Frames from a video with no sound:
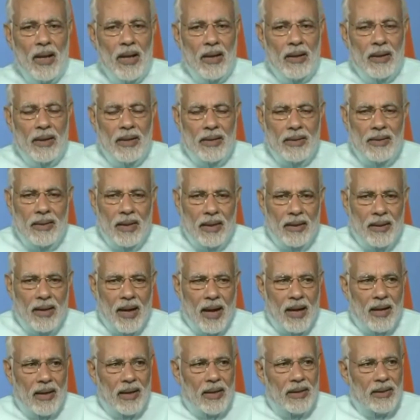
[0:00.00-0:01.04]
कि
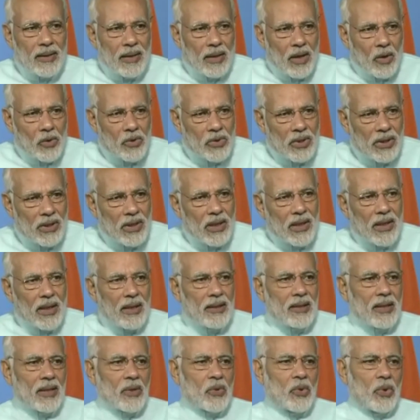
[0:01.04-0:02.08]
सरकार ने जन औषधि
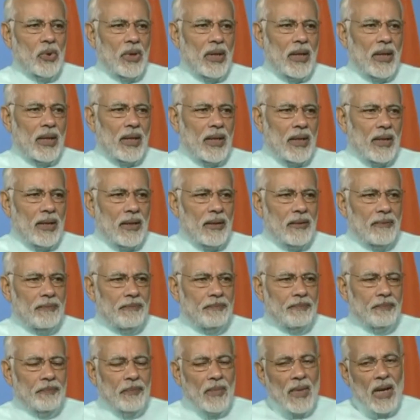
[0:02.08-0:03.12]
केंद्र खोले हैं
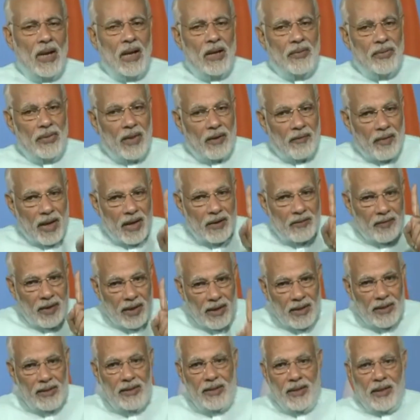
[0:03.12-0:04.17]
दवाई
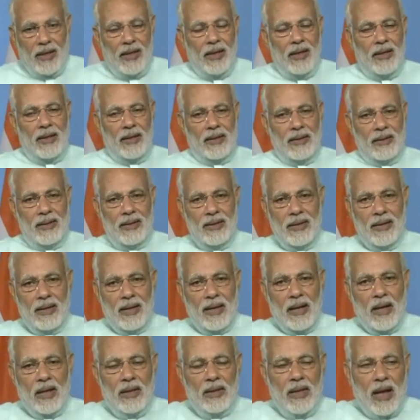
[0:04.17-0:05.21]
वहीं से ले
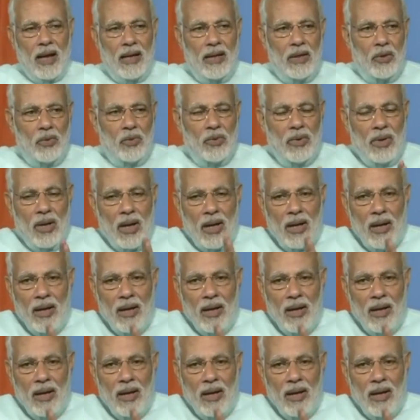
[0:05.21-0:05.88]
ताकि उनका